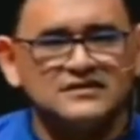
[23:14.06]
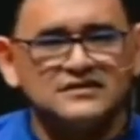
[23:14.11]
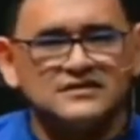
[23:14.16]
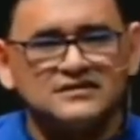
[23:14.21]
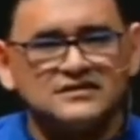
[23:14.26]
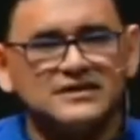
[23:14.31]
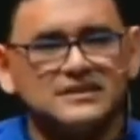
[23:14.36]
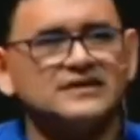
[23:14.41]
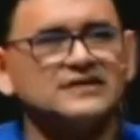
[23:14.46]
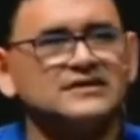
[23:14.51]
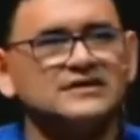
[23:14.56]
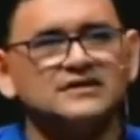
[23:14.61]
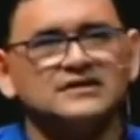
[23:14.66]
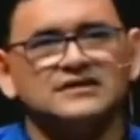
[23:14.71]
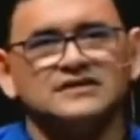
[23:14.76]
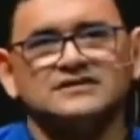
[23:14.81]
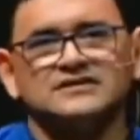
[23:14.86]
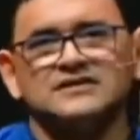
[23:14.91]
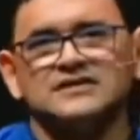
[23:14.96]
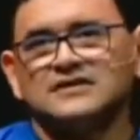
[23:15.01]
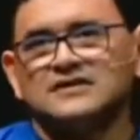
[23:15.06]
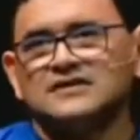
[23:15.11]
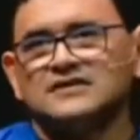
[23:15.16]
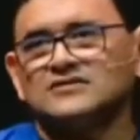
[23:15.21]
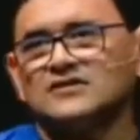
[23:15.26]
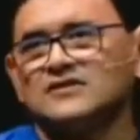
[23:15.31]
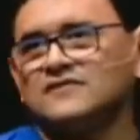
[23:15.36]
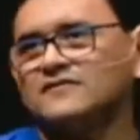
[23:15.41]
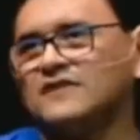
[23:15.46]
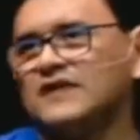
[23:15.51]
narguilé,
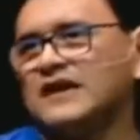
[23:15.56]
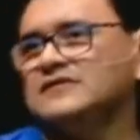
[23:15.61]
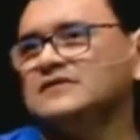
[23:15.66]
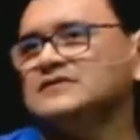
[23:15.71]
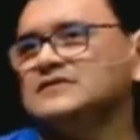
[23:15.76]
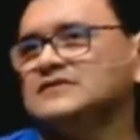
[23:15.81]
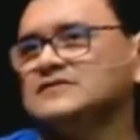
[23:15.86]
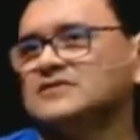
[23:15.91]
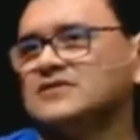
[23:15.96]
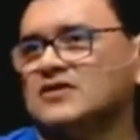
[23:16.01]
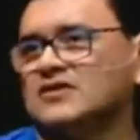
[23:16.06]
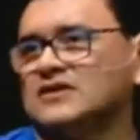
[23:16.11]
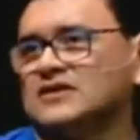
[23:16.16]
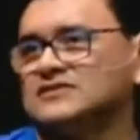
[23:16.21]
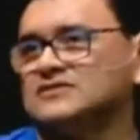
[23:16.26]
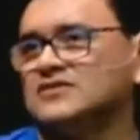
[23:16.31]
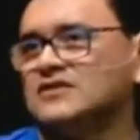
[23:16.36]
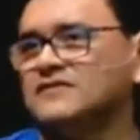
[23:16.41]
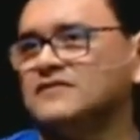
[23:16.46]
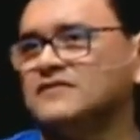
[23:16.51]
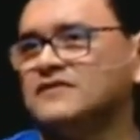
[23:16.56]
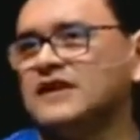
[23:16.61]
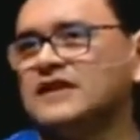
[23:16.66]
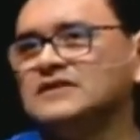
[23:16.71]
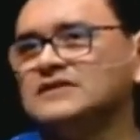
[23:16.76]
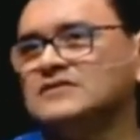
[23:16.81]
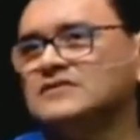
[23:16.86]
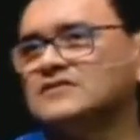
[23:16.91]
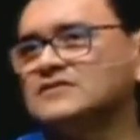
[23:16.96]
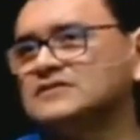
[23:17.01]
só falam em drogas, só
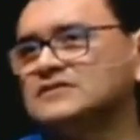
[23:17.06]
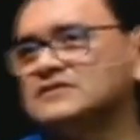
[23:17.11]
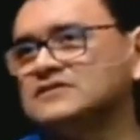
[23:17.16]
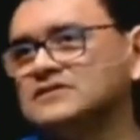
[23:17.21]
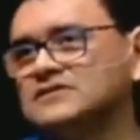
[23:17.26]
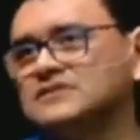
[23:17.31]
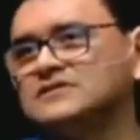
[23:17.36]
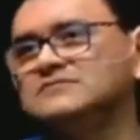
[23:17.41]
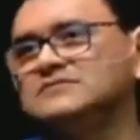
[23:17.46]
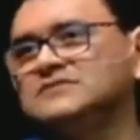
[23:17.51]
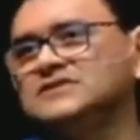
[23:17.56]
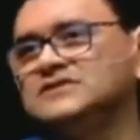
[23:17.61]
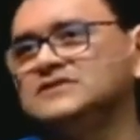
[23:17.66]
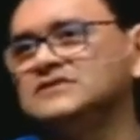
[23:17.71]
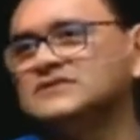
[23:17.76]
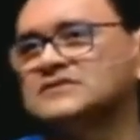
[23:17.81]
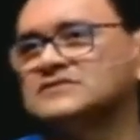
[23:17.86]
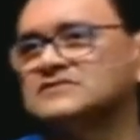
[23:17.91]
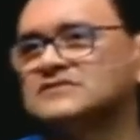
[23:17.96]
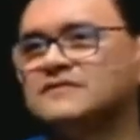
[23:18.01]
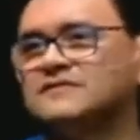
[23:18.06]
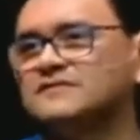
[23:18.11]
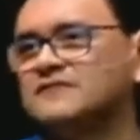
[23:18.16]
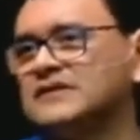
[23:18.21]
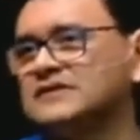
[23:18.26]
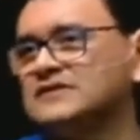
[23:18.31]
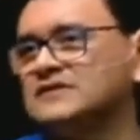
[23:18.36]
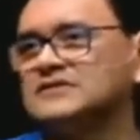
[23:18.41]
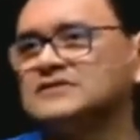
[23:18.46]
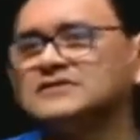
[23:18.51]
falam em, em meninas, só
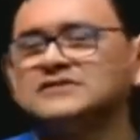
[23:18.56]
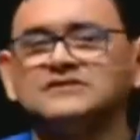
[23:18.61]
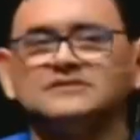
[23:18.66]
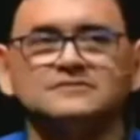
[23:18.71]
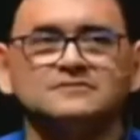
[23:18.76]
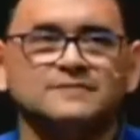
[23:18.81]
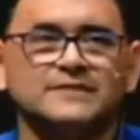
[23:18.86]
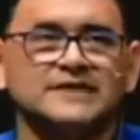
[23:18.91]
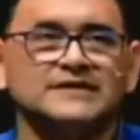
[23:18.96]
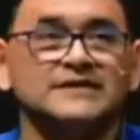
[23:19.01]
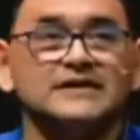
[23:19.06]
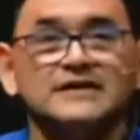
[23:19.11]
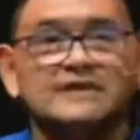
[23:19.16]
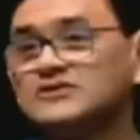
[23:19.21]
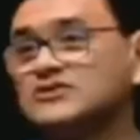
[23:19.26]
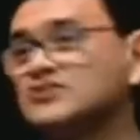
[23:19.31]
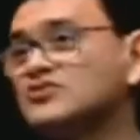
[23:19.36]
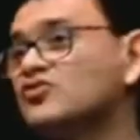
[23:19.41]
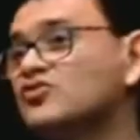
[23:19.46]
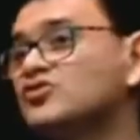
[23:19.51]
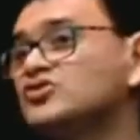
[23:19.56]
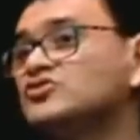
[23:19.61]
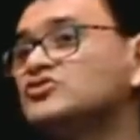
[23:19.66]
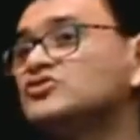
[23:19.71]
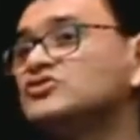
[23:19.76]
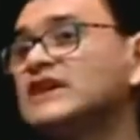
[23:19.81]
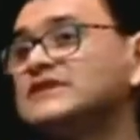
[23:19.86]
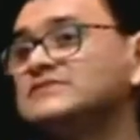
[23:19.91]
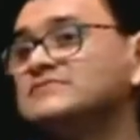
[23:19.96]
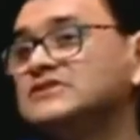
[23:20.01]
falam em coisas que não prestam, e, e,
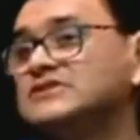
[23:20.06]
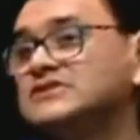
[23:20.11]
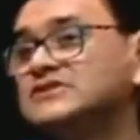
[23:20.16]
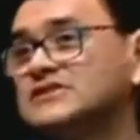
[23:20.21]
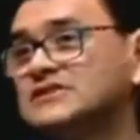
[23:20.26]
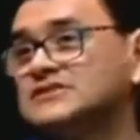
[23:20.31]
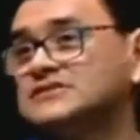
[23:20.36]
e as meninas